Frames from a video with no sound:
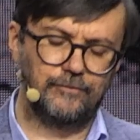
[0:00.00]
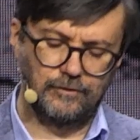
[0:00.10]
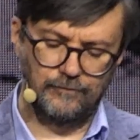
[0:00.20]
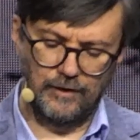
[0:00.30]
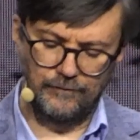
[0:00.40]

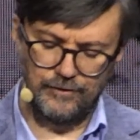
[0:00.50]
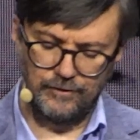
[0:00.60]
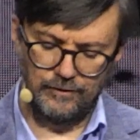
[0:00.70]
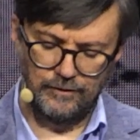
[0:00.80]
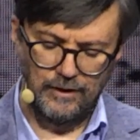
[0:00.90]

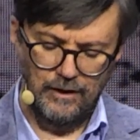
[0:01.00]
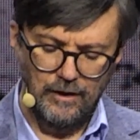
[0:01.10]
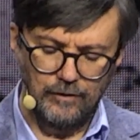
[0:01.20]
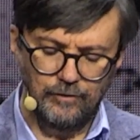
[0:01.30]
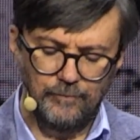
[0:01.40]
wychowawczych,
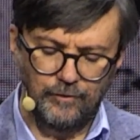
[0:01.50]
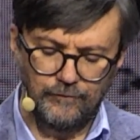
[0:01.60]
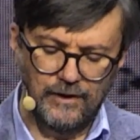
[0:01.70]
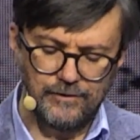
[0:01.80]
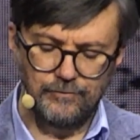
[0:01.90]
które
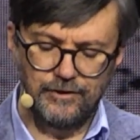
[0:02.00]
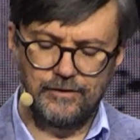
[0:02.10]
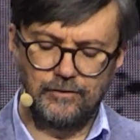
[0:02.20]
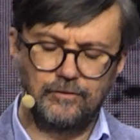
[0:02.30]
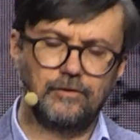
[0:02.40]
prowadzą
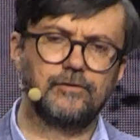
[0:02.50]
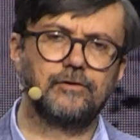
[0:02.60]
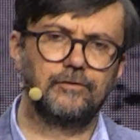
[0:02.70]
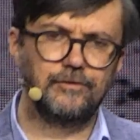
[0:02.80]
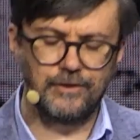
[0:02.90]
dziecko do
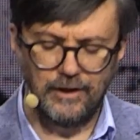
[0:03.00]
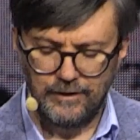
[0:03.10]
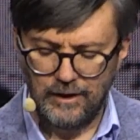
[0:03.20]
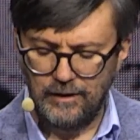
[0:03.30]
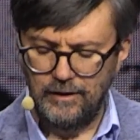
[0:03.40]

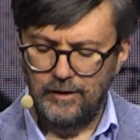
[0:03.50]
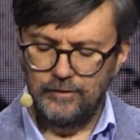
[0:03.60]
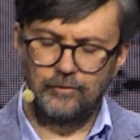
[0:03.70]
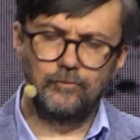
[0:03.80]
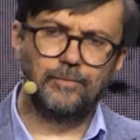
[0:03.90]
rozgoryczenia,
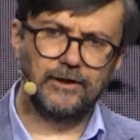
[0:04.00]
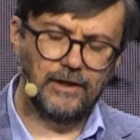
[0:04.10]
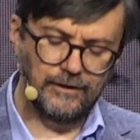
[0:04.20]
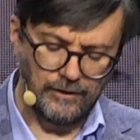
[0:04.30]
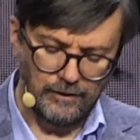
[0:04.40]
do
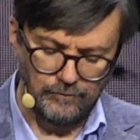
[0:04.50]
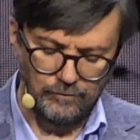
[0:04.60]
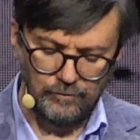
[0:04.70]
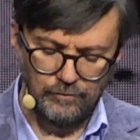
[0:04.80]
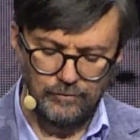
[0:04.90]
upadania na
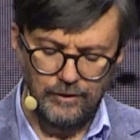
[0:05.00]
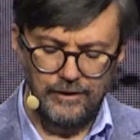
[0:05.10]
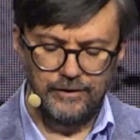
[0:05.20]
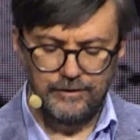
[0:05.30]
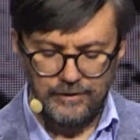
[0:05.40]
duchu
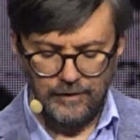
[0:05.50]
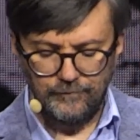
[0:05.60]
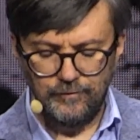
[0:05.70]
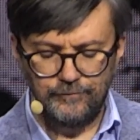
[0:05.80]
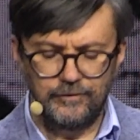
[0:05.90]
i
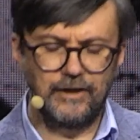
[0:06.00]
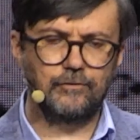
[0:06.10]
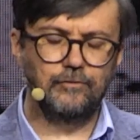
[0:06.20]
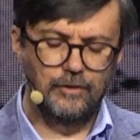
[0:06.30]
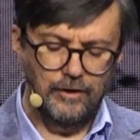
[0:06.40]
gniewu, i w
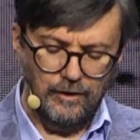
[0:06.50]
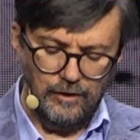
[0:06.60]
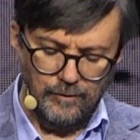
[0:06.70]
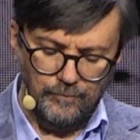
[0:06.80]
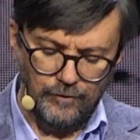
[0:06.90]
dodatku
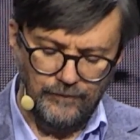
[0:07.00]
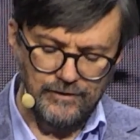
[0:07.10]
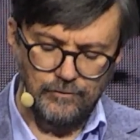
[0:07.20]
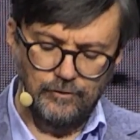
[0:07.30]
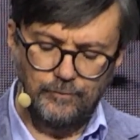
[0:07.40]

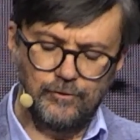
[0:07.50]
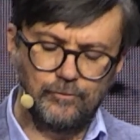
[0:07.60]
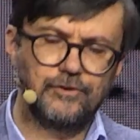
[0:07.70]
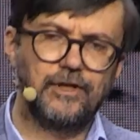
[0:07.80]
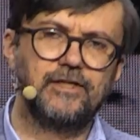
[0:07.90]
prowadzą do,
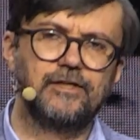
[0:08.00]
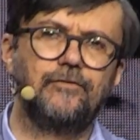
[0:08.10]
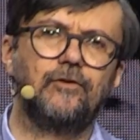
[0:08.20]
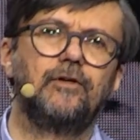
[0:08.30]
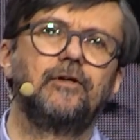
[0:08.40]

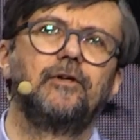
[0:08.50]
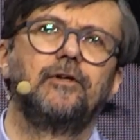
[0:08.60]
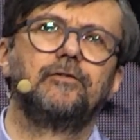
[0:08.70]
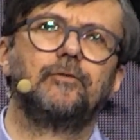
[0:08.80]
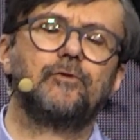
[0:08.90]
posłuszeństwa,
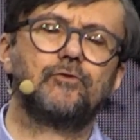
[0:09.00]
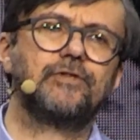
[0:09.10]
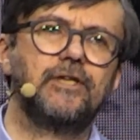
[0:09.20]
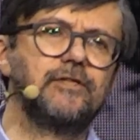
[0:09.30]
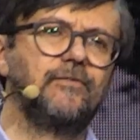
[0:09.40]
do
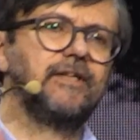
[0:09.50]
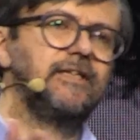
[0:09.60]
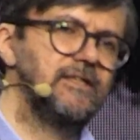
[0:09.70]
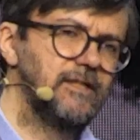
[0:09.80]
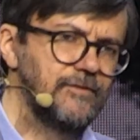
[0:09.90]
posłuszeństwa
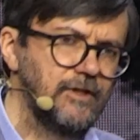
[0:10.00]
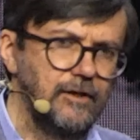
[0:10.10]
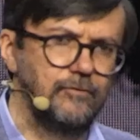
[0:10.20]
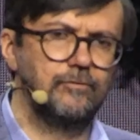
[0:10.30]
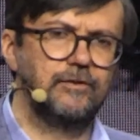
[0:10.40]
nie ze
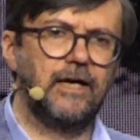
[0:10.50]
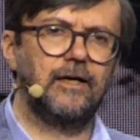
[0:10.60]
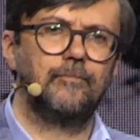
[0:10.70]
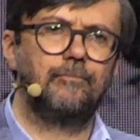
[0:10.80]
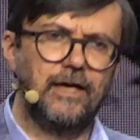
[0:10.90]
względu
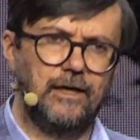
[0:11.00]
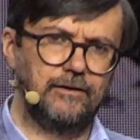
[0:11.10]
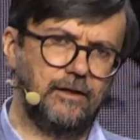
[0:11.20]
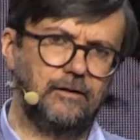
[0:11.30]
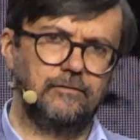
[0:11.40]
na
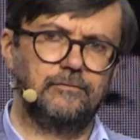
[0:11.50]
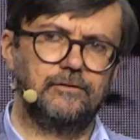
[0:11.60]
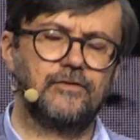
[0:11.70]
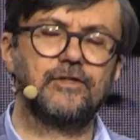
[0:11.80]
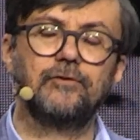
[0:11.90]
Pana,
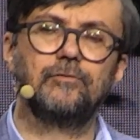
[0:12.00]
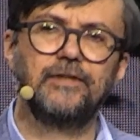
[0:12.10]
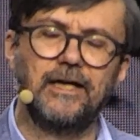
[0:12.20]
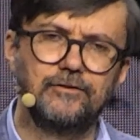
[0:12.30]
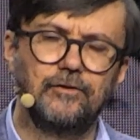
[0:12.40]
ze względu
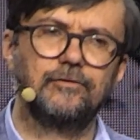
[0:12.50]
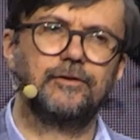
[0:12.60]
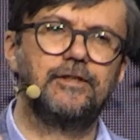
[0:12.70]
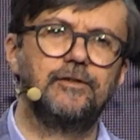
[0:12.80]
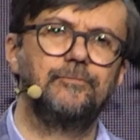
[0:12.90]
na to,
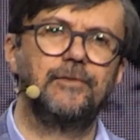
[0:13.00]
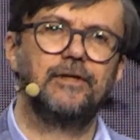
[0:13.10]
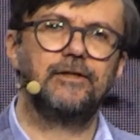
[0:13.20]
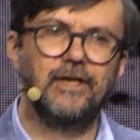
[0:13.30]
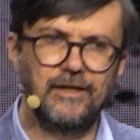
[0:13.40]
kim
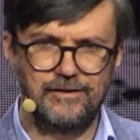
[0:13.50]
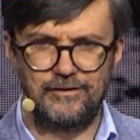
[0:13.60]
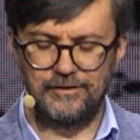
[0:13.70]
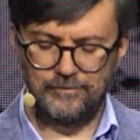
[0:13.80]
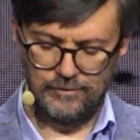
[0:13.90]

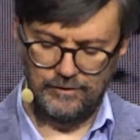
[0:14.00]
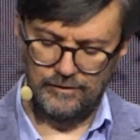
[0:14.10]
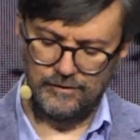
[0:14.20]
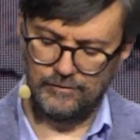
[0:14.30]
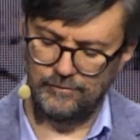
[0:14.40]
jest Jezus
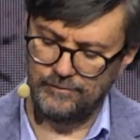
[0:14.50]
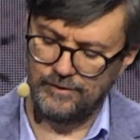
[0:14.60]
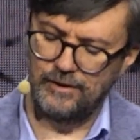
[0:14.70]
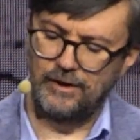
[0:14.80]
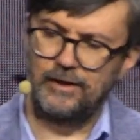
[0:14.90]

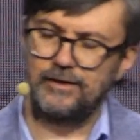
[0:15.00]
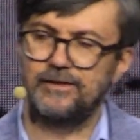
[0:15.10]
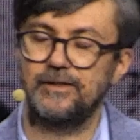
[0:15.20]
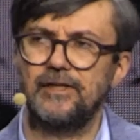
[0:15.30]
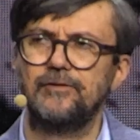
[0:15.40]
Chrystus,
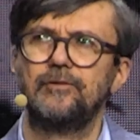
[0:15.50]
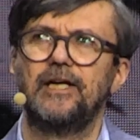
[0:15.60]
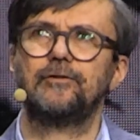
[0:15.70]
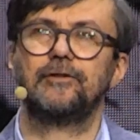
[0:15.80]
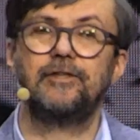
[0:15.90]
ze względu
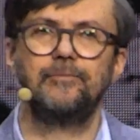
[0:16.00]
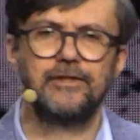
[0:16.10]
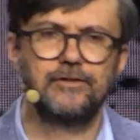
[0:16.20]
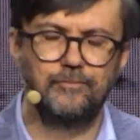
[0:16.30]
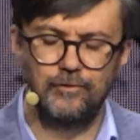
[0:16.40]
na to, kim
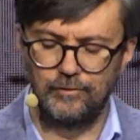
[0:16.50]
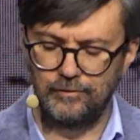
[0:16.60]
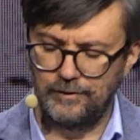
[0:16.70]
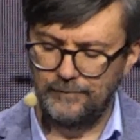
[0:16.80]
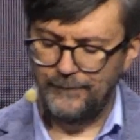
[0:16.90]
jest Bóg.